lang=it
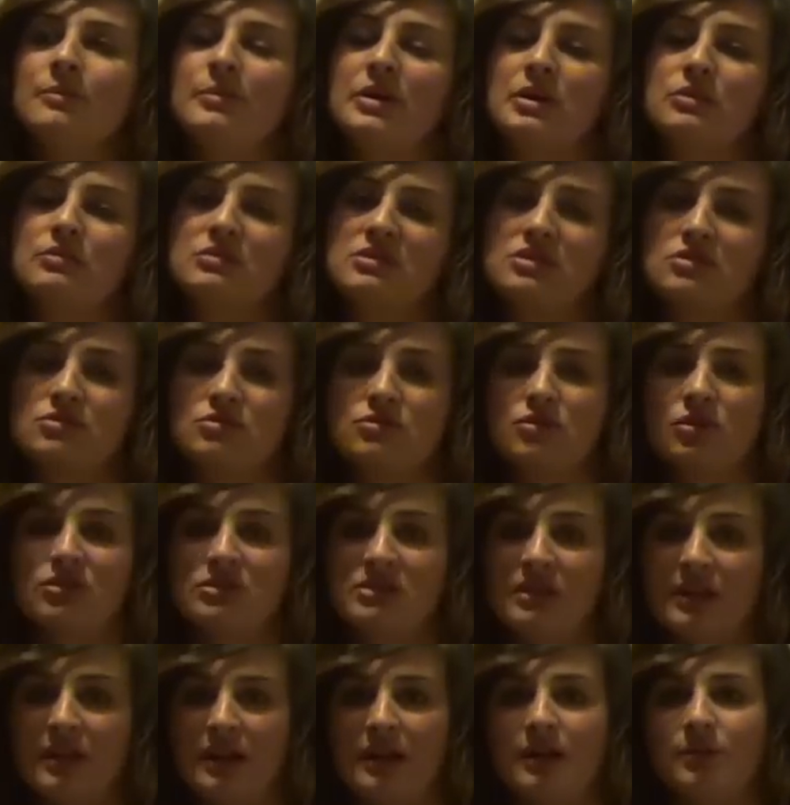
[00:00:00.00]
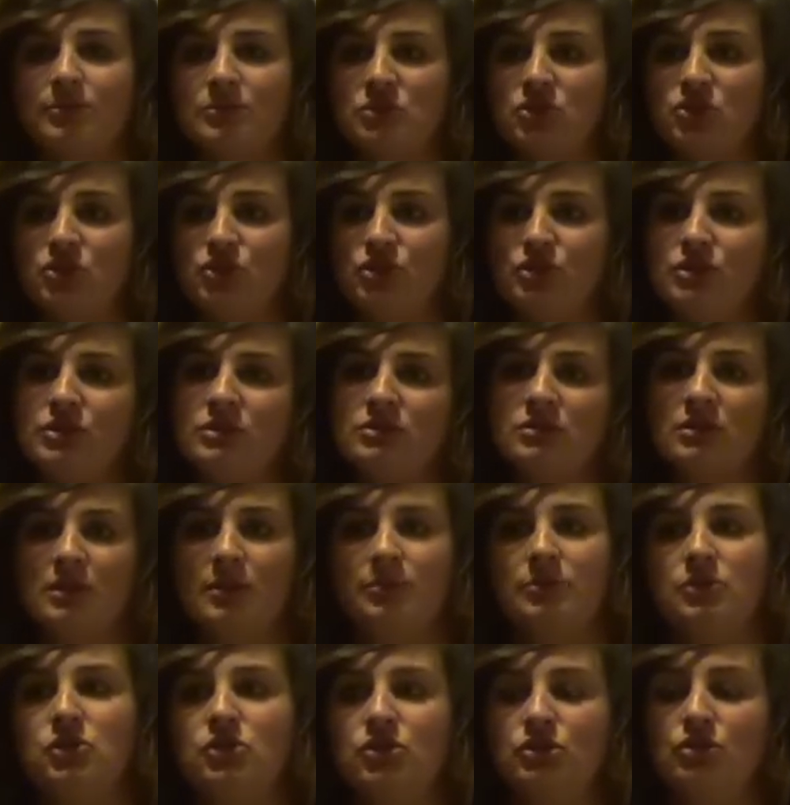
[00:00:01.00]
però queste sono cose che capisci,
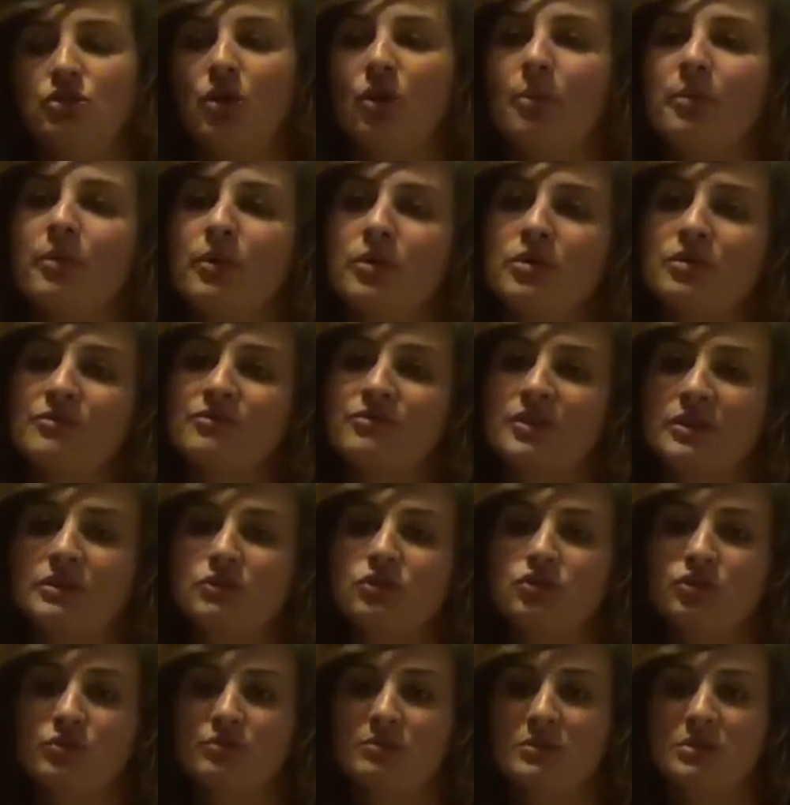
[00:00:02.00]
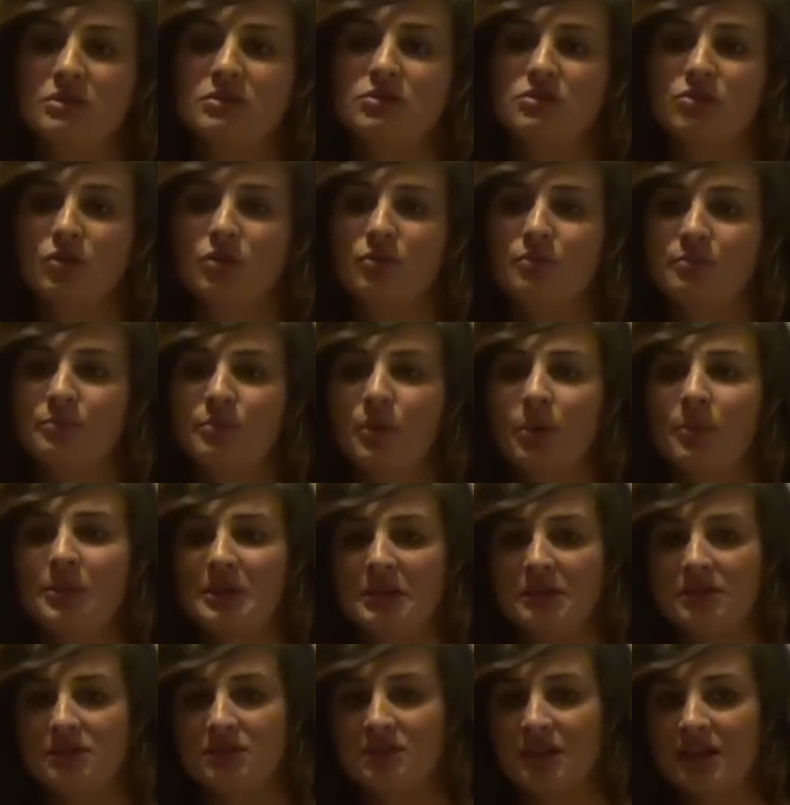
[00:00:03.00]
capisci, dopo, io infatti ci ho messo un po'
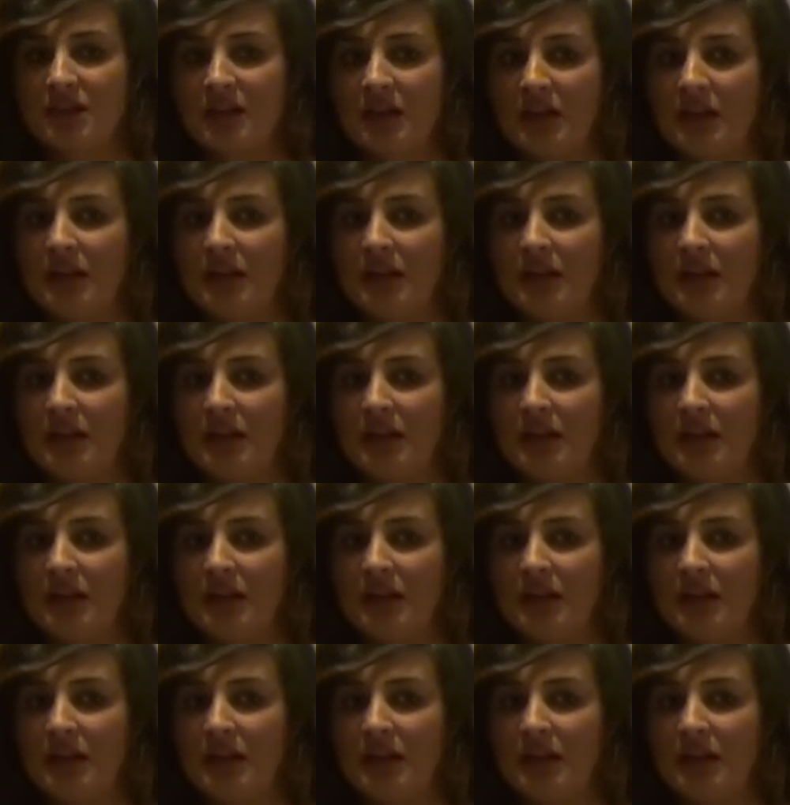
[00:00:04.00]
per entrare